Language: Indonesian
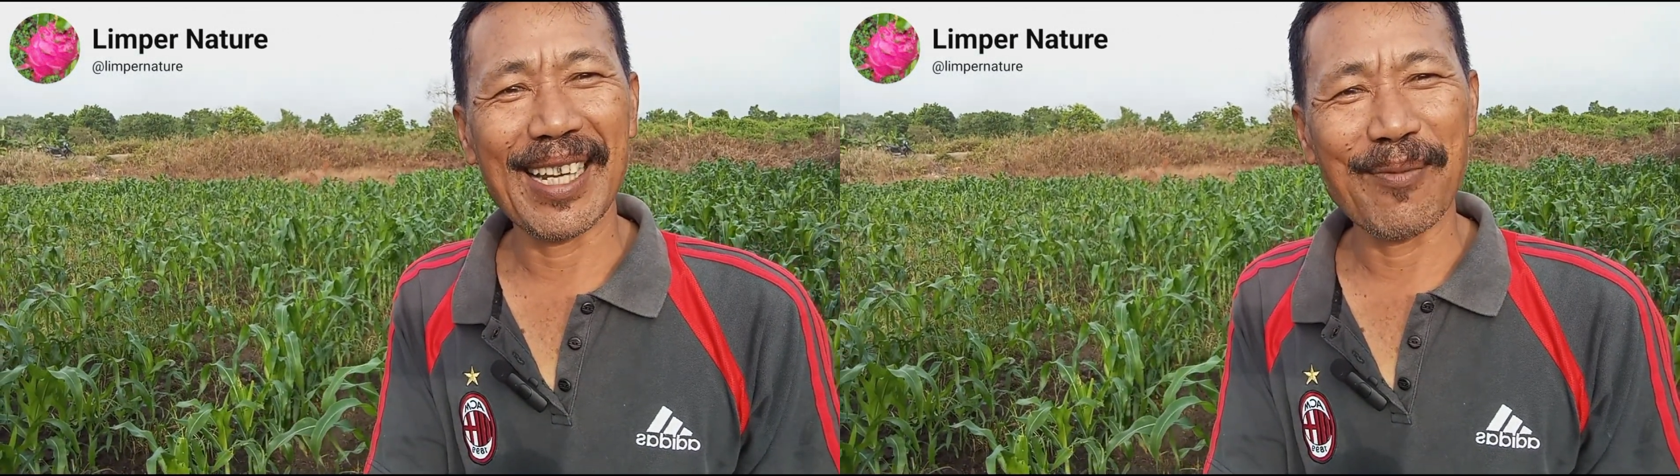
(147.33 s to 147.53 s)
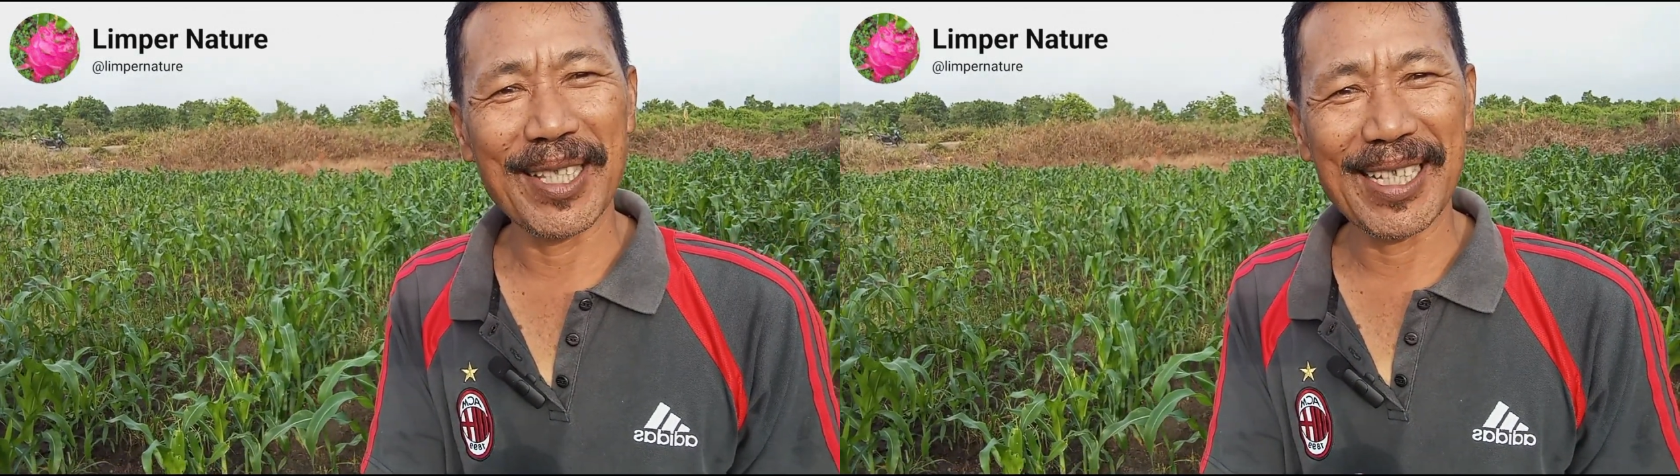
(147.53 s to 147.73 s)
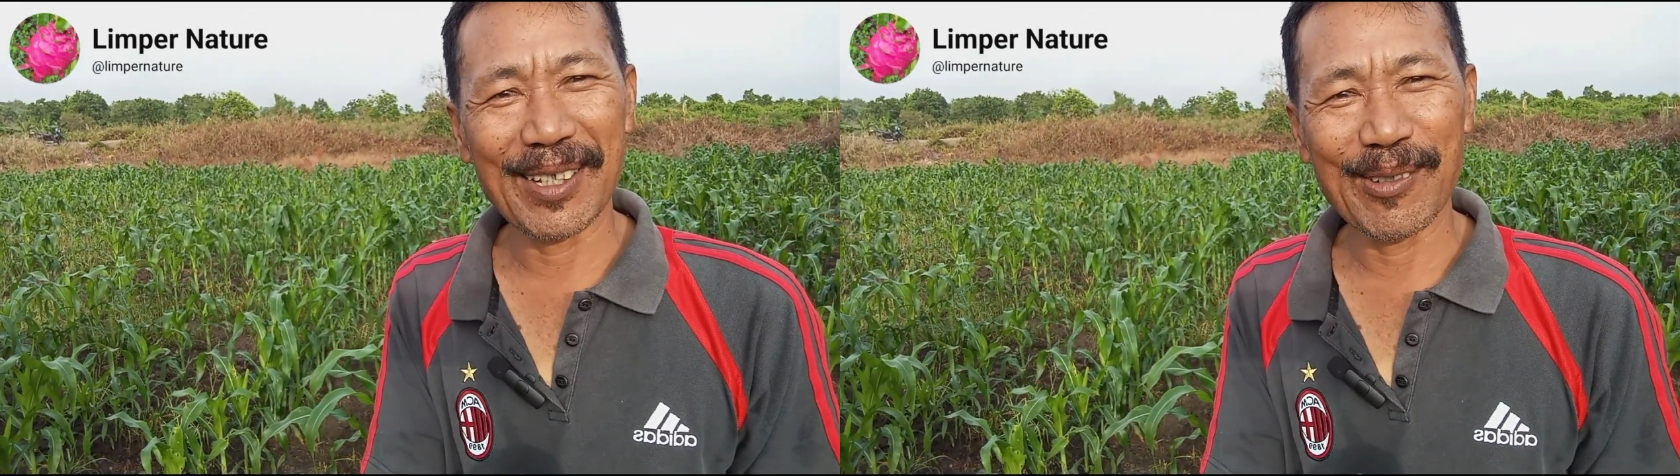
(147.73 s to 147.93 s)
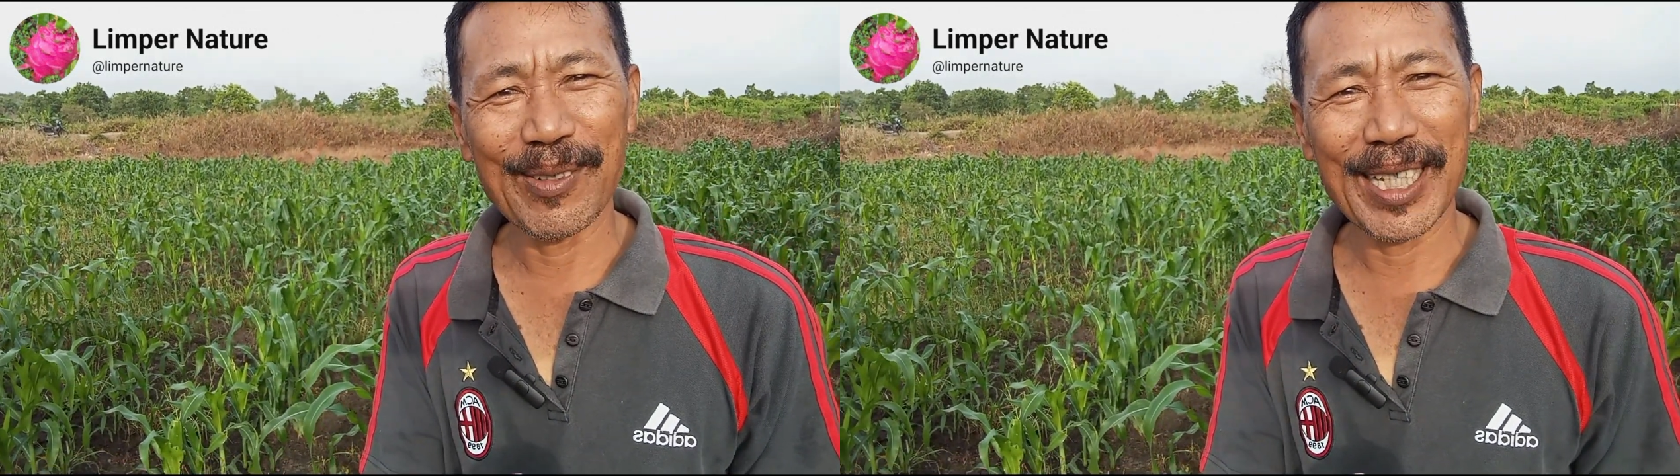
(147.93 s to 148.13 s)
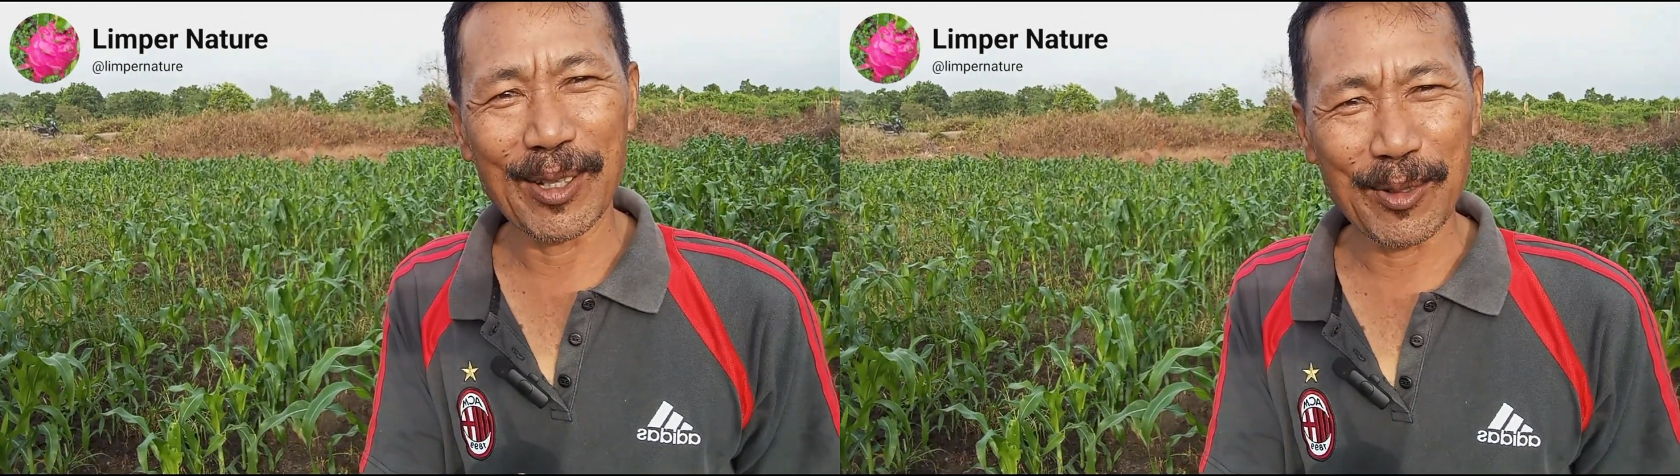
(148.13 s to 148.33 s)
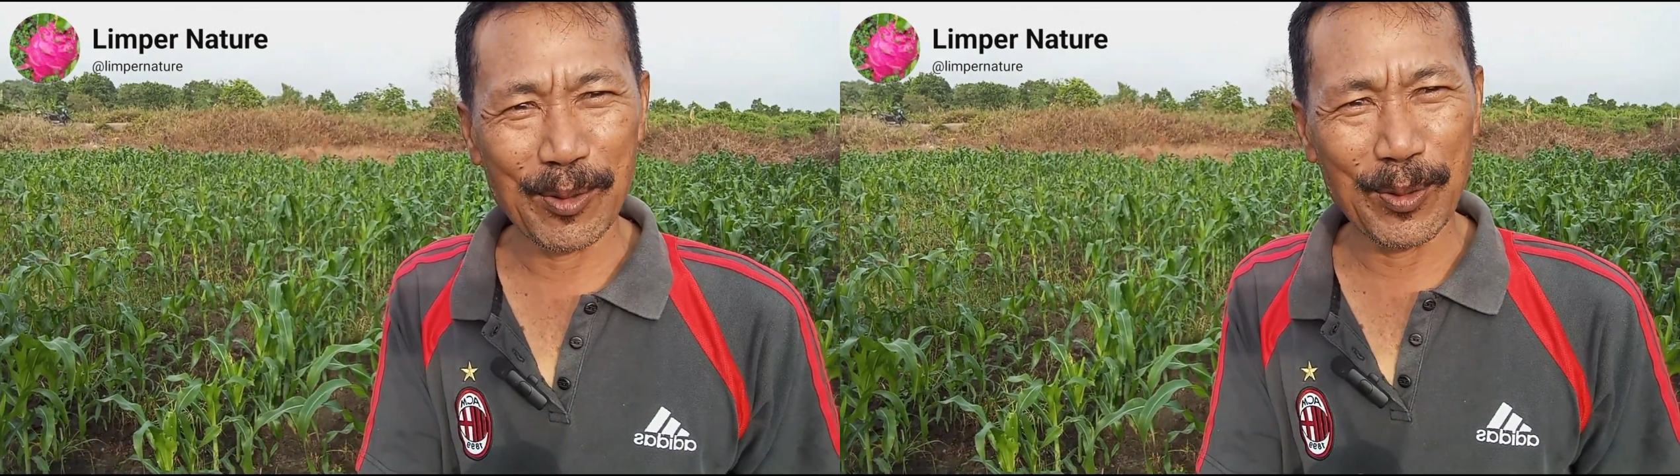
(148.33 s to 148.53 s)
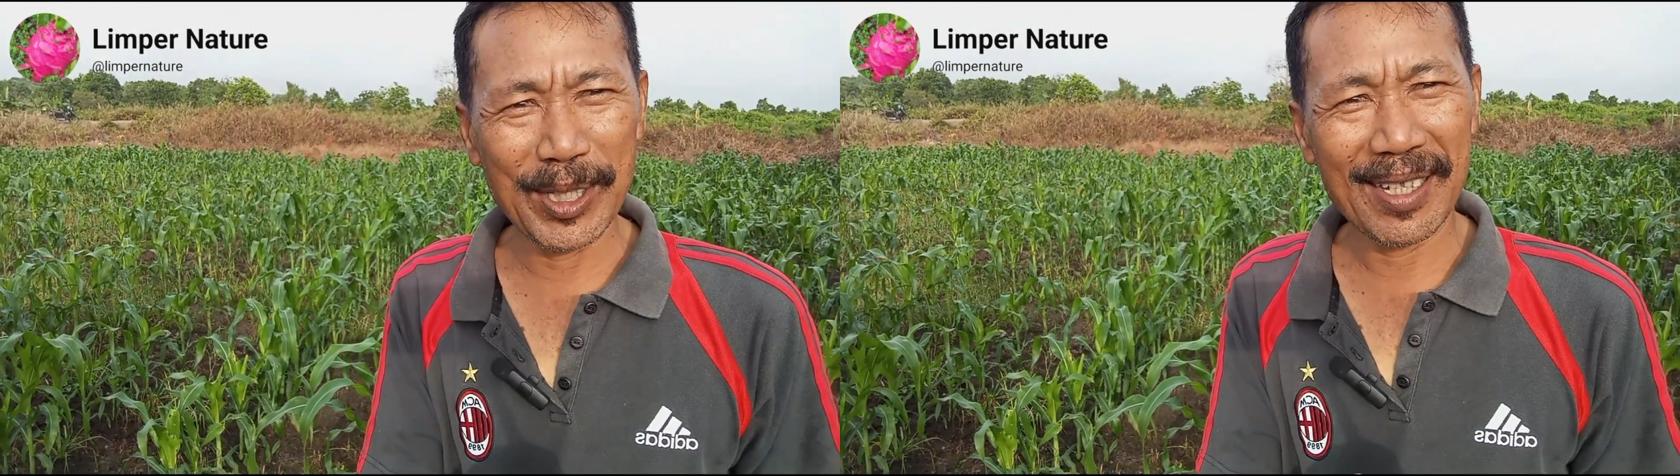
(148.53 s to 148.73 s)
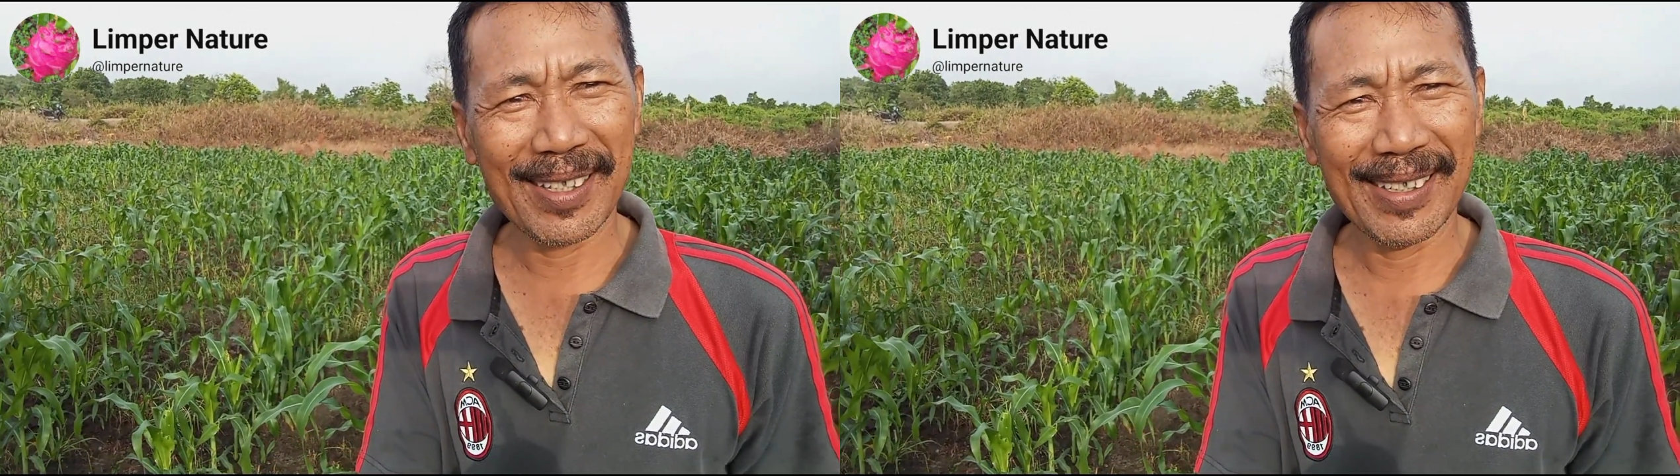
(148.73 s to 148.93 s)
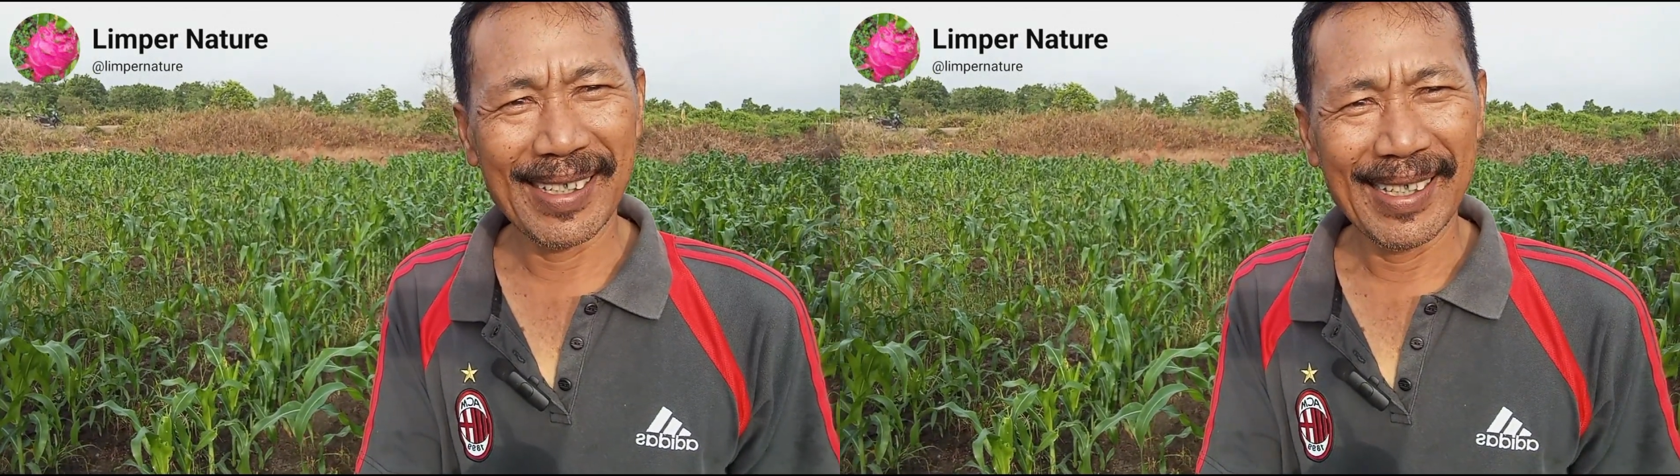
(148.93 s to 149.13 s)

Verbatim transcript: tanaman jagung yang dulunya